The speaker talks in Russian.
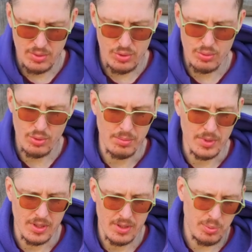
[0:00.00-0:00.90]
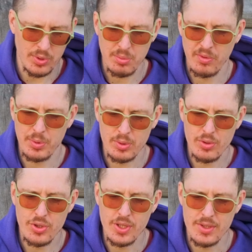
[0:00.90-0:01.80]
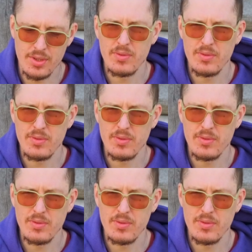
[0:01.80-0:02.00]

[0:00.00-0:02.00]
очень удобных способов подключить